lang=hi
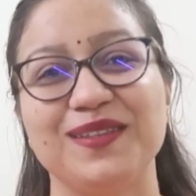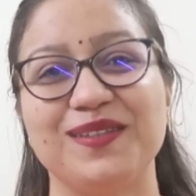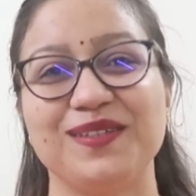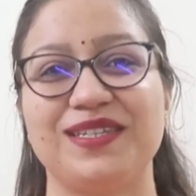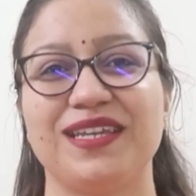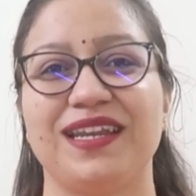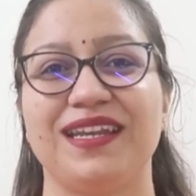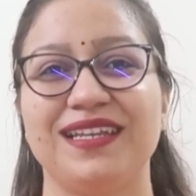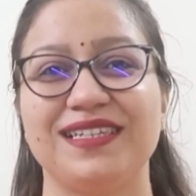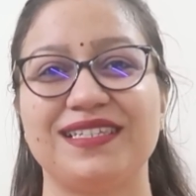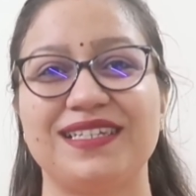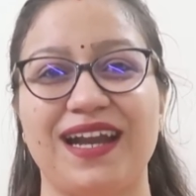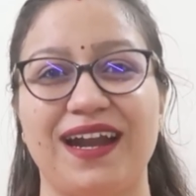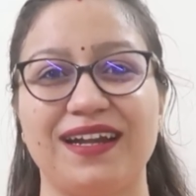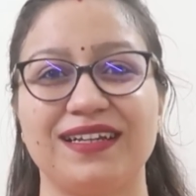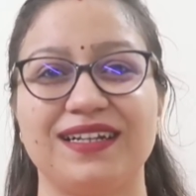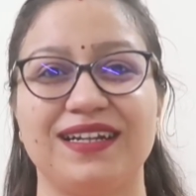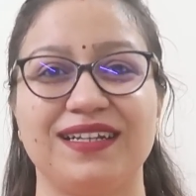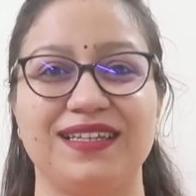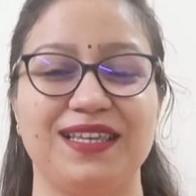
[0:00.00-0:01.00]
तो चलिए
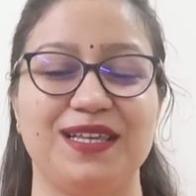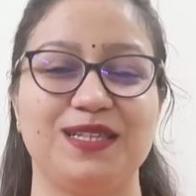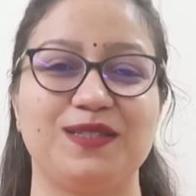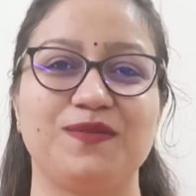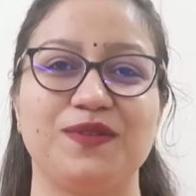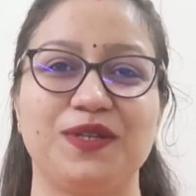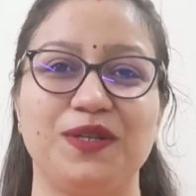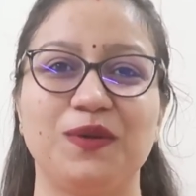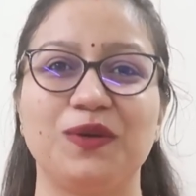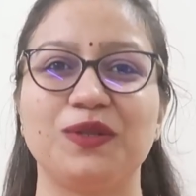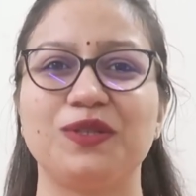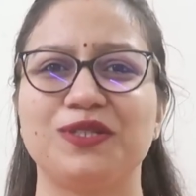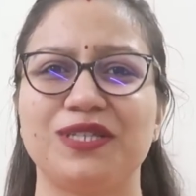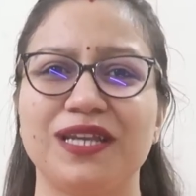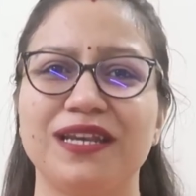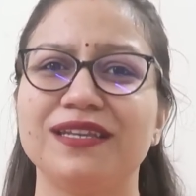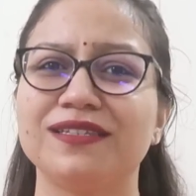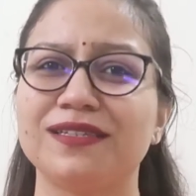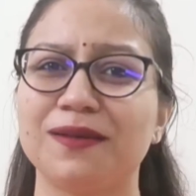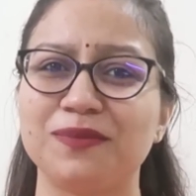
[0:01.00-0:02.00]
स्टार्ट करते हैं इस वीडियो को तो
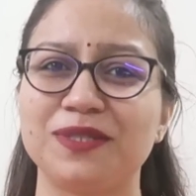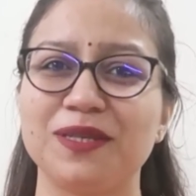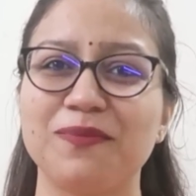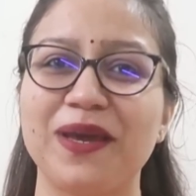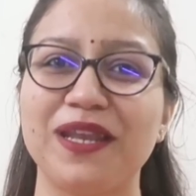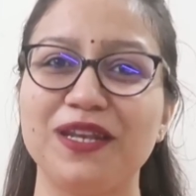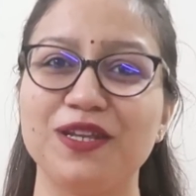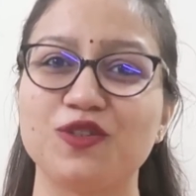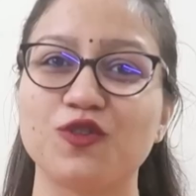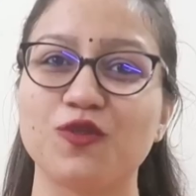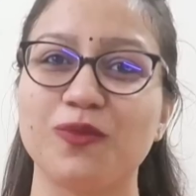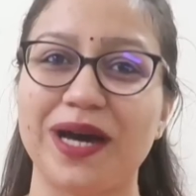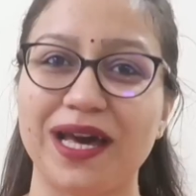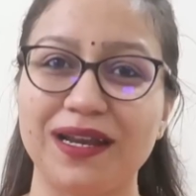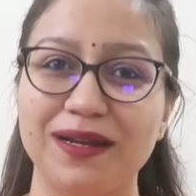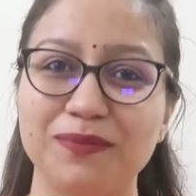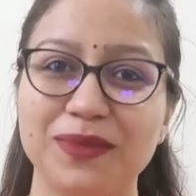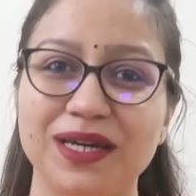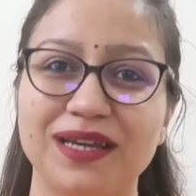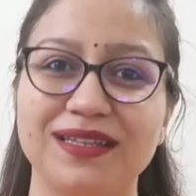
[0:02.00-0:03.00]
चलिए सबसे पहले
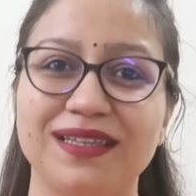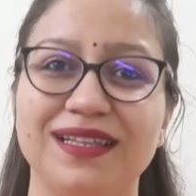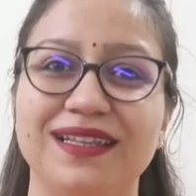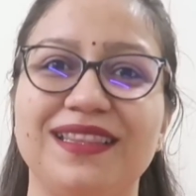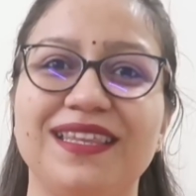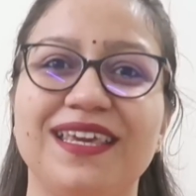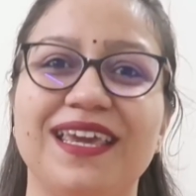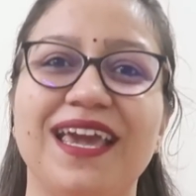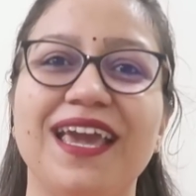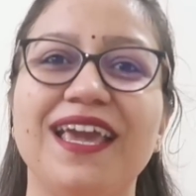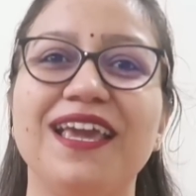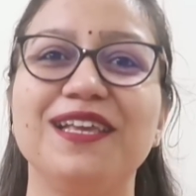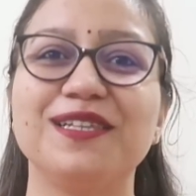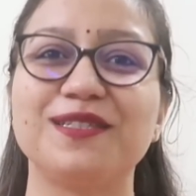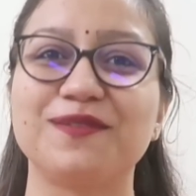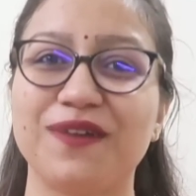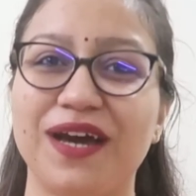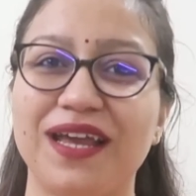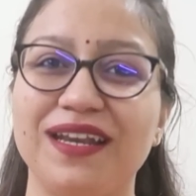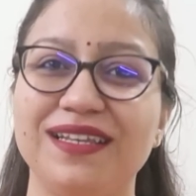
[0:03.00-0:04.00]
शुभारंभ कर देते हैं
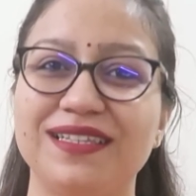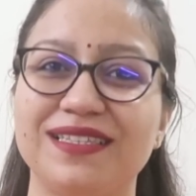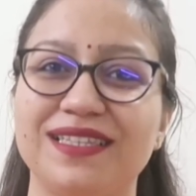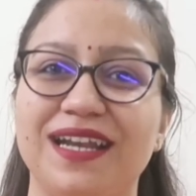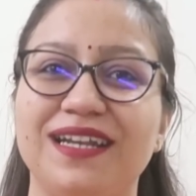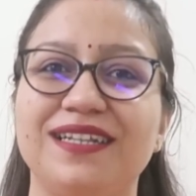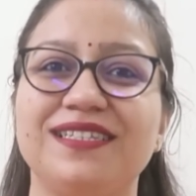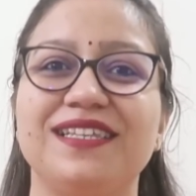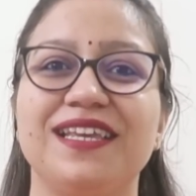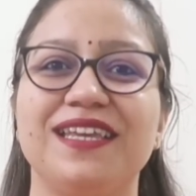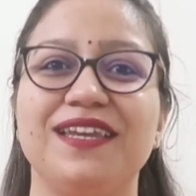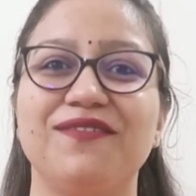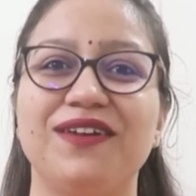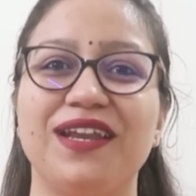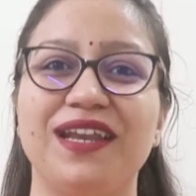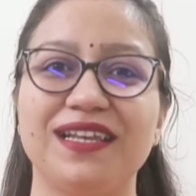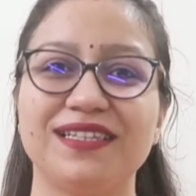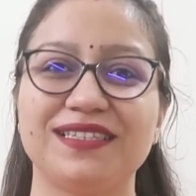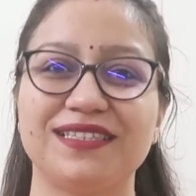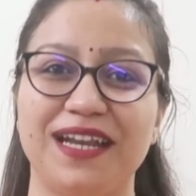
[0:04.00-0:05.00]
इस वाले सेट से ये
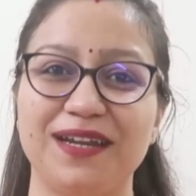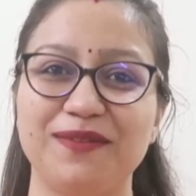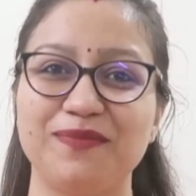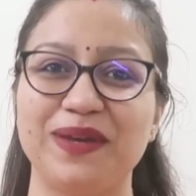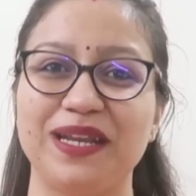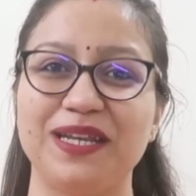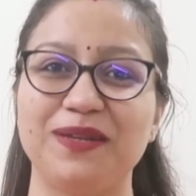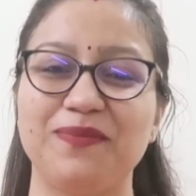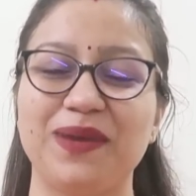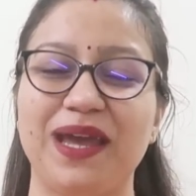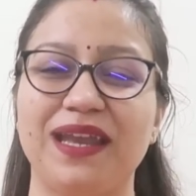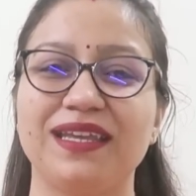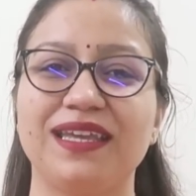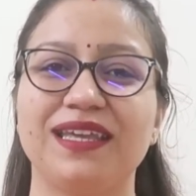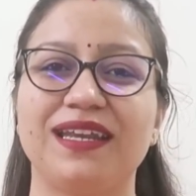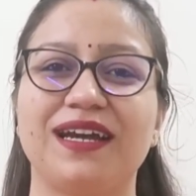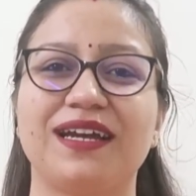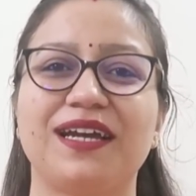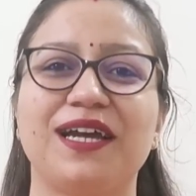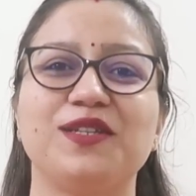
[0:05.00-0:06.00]
वाला सेट मैंने पहन
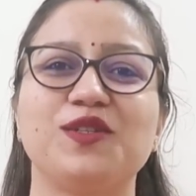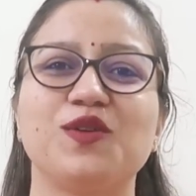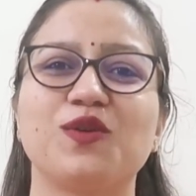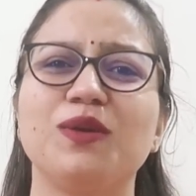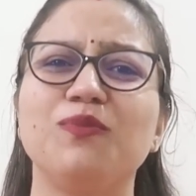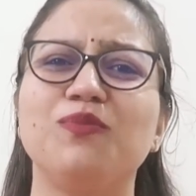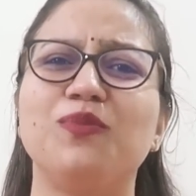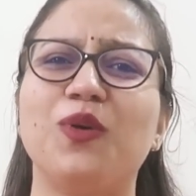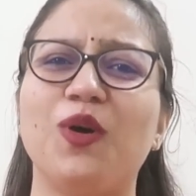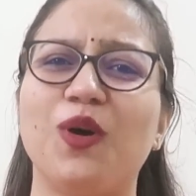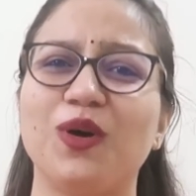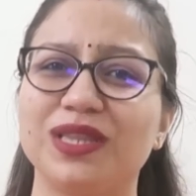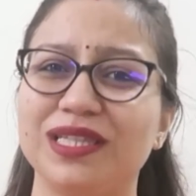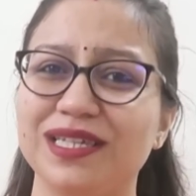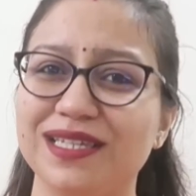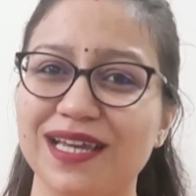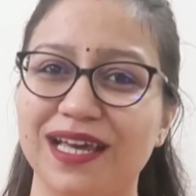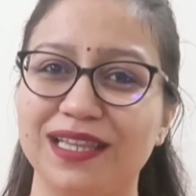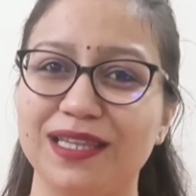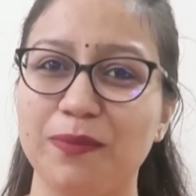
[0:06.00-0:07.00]
के रखा है जो कि
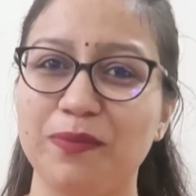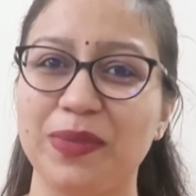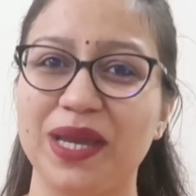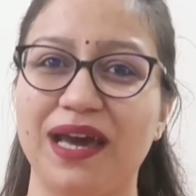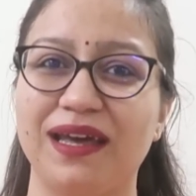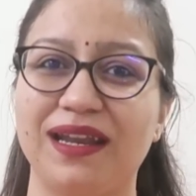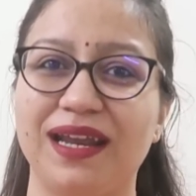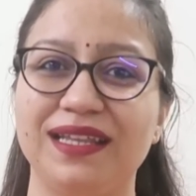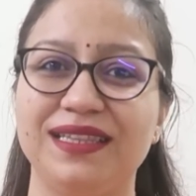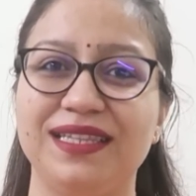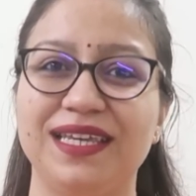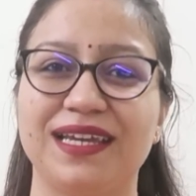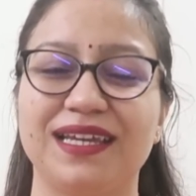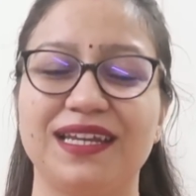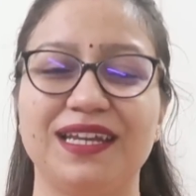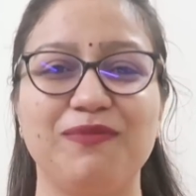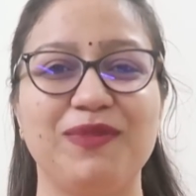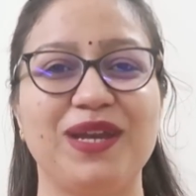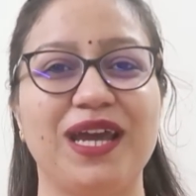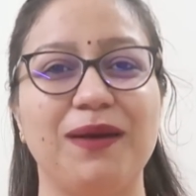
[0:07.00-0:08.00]
बहुत ही ज़्यादा प्यारा है
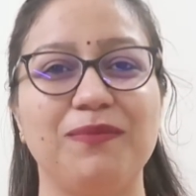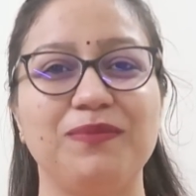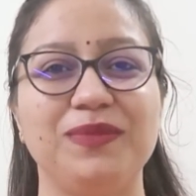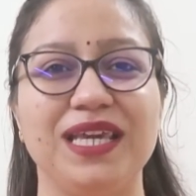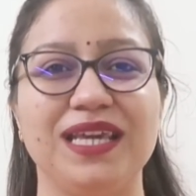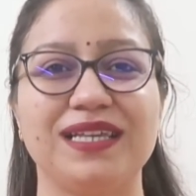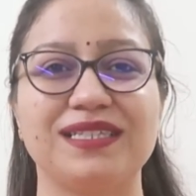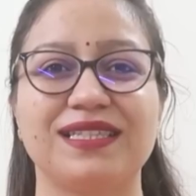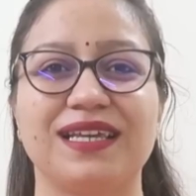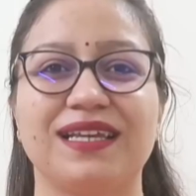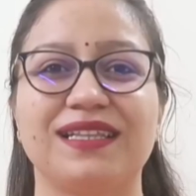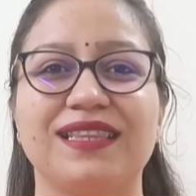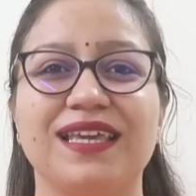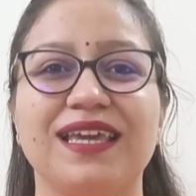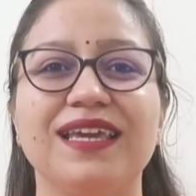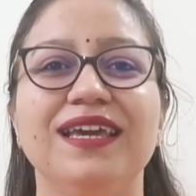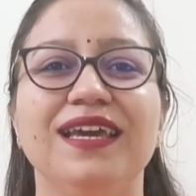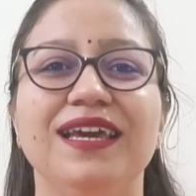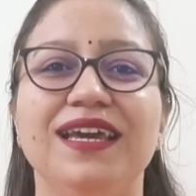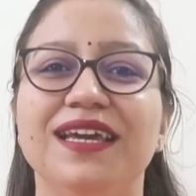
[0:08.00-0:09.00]
देखने में आप देख
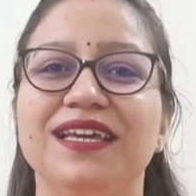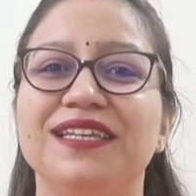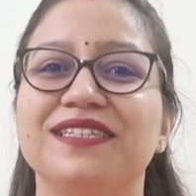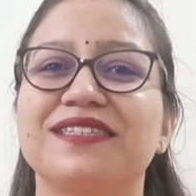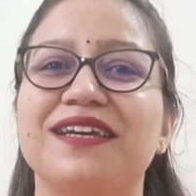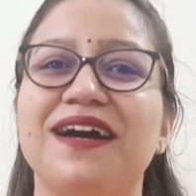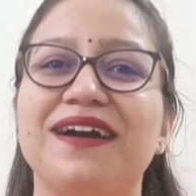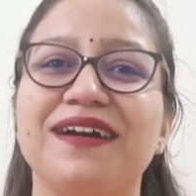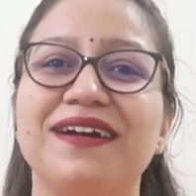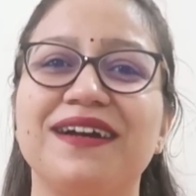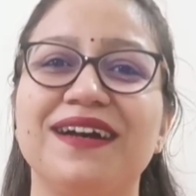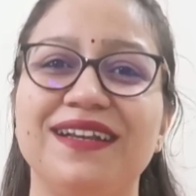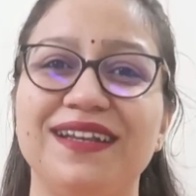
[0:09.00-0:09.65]
सकते हैं इसका